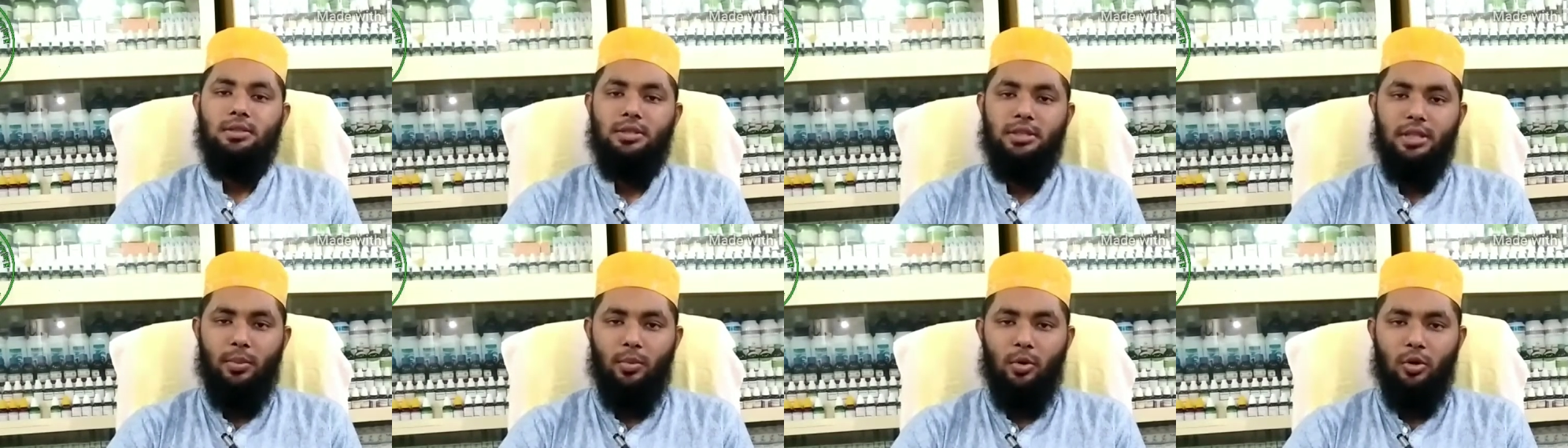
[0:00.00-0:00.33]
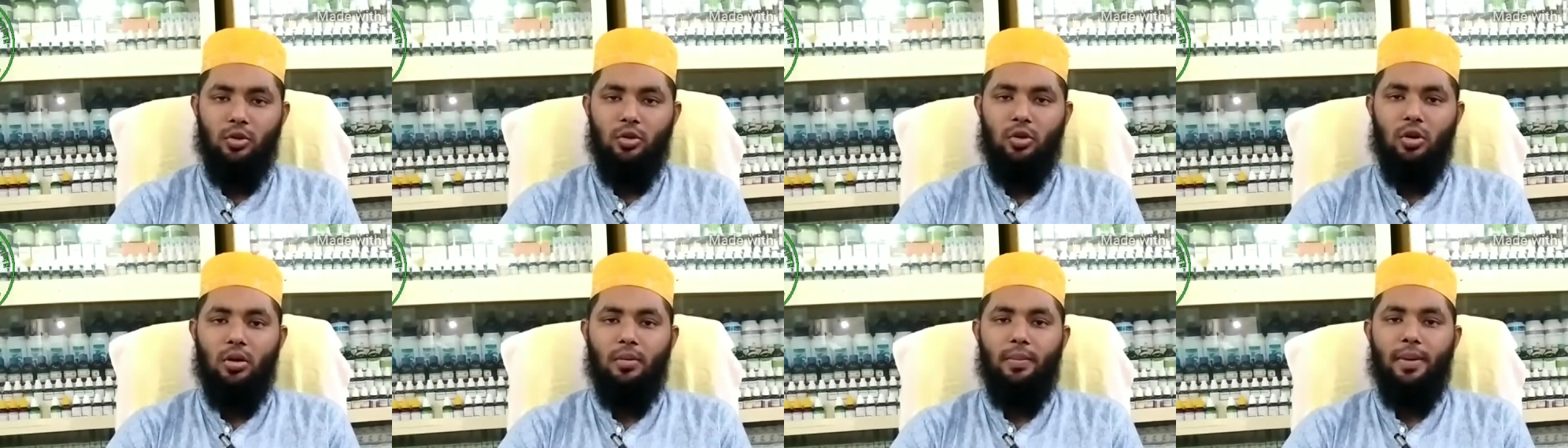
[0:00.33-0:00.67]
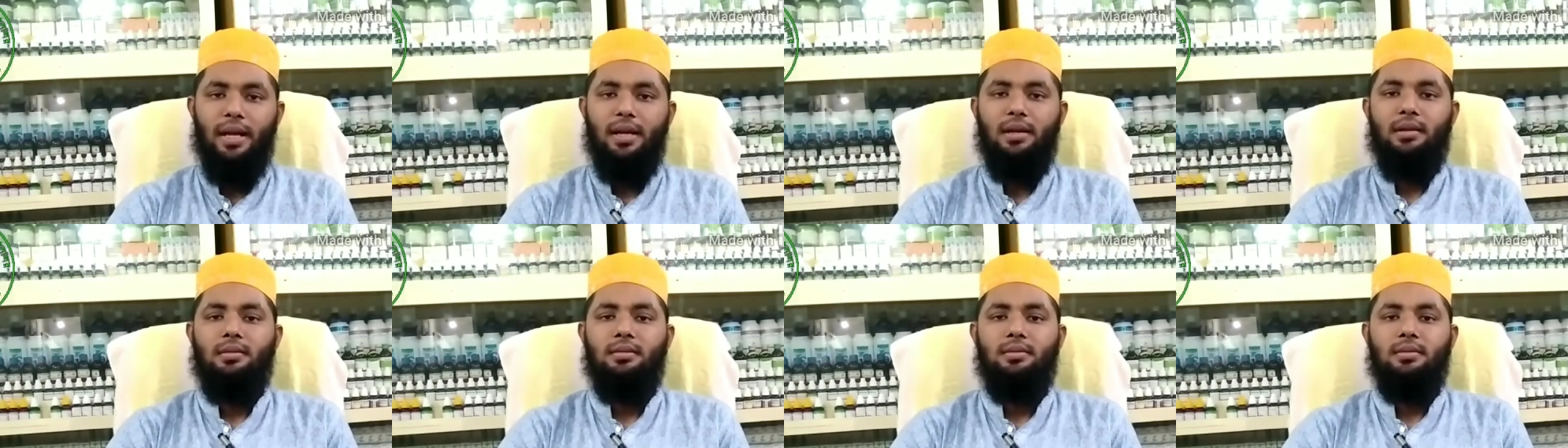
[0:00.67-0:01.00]
সেবন
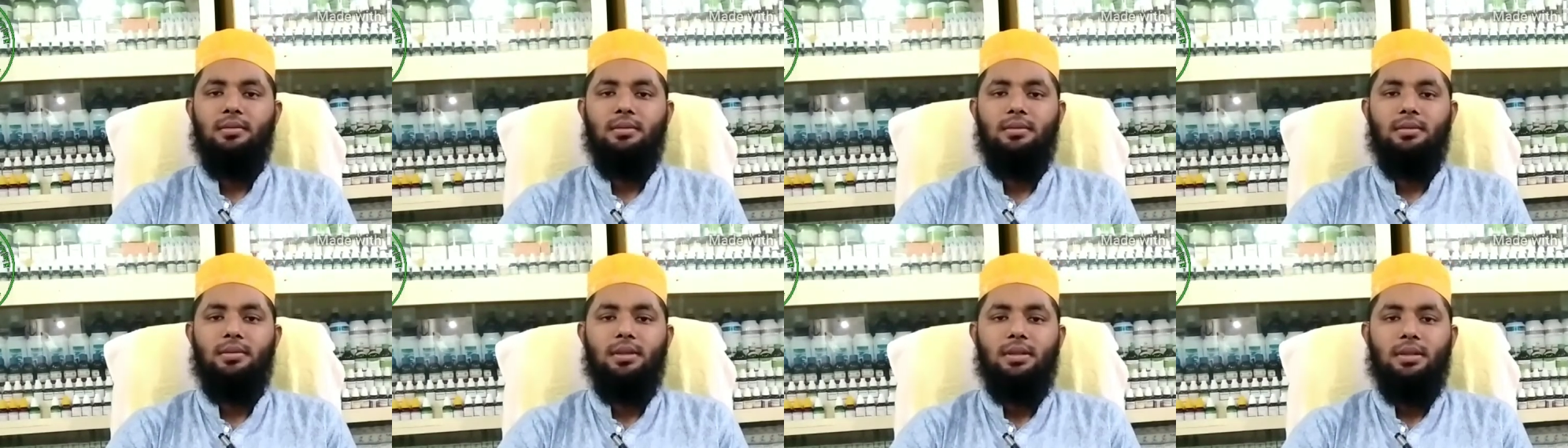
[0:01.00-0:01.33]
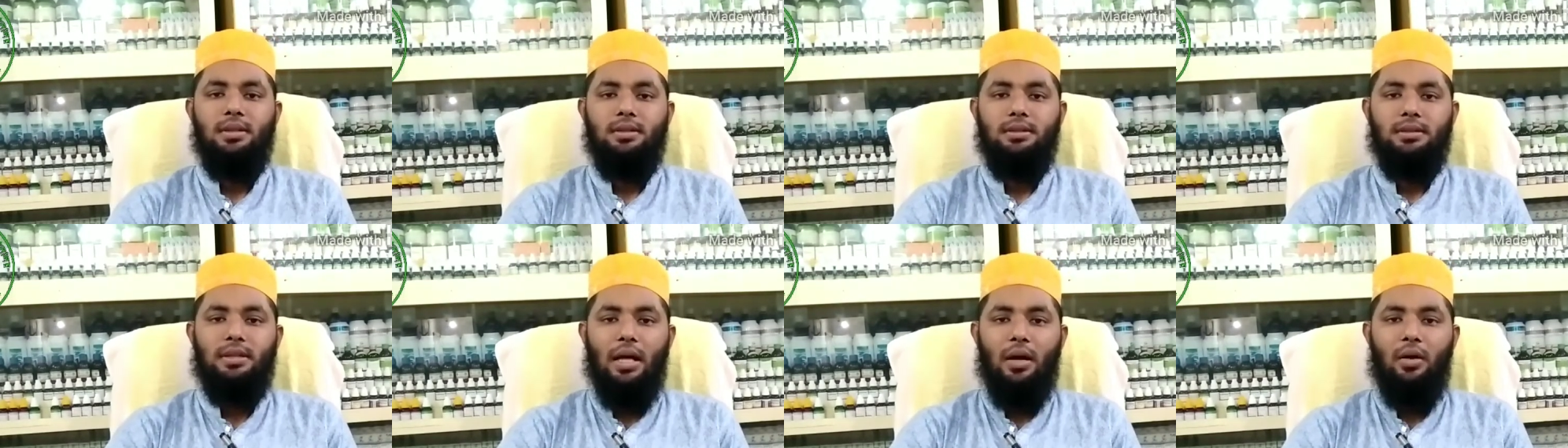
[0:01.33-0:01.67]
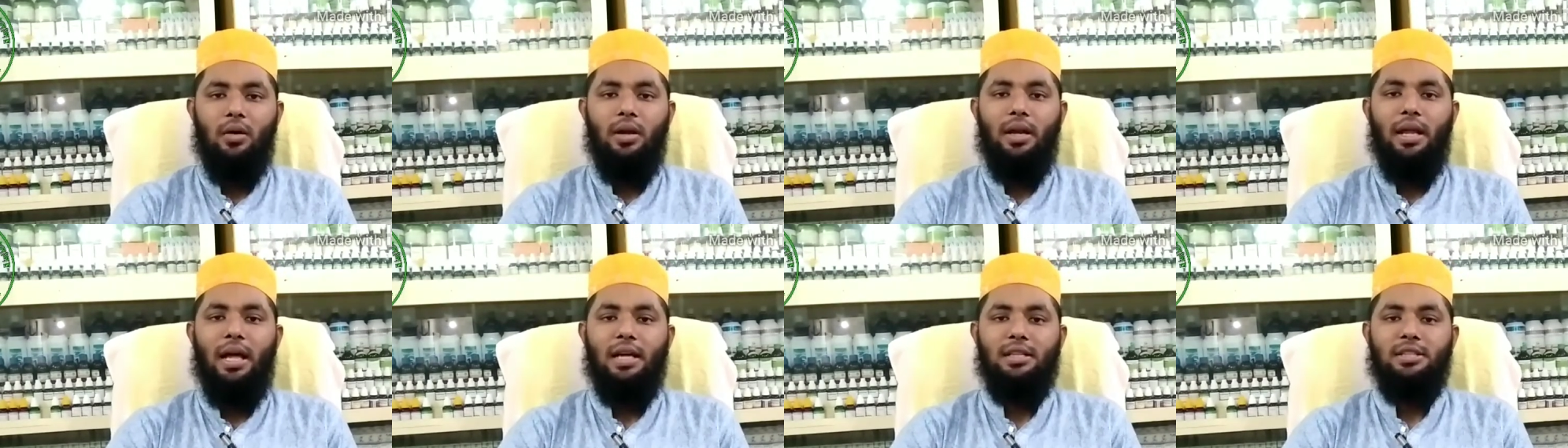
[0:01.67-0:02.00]
করবেন
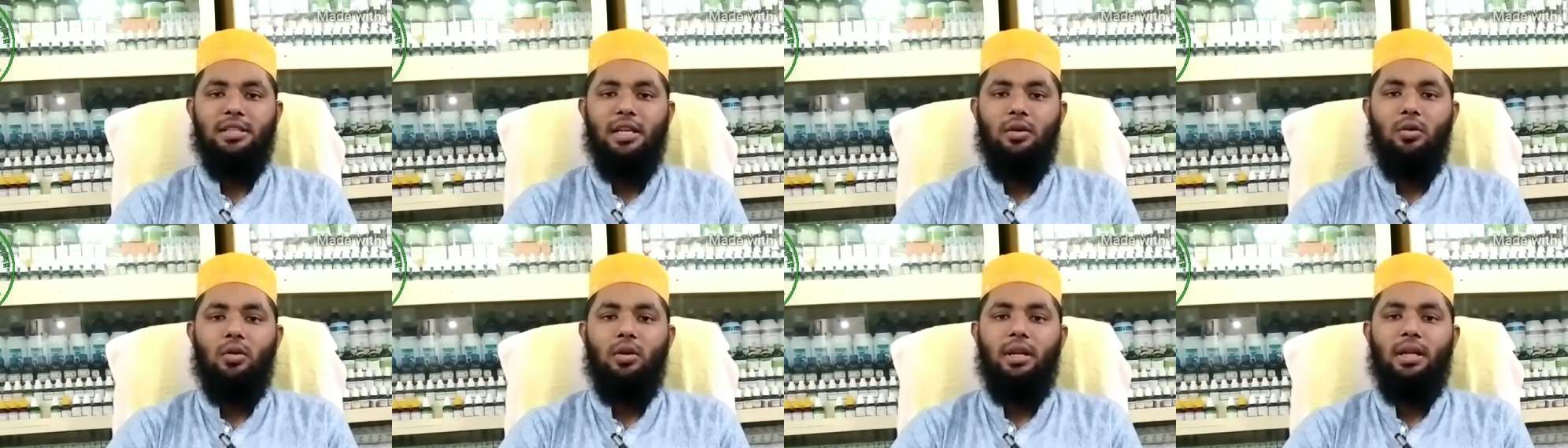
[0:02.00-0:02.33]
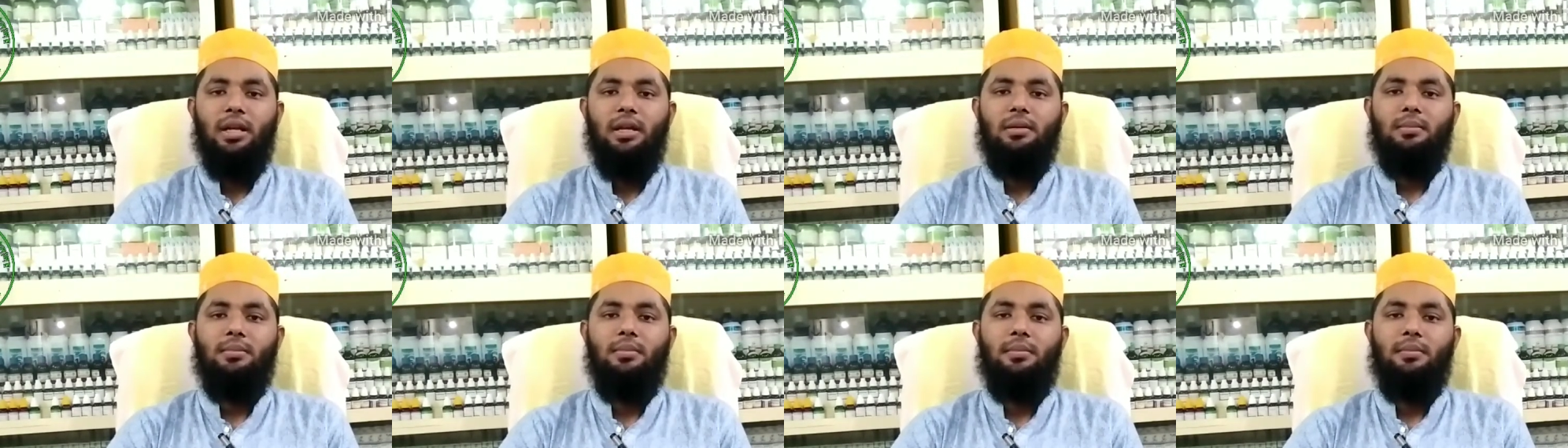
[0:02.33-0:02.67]
তাহলে আশা করি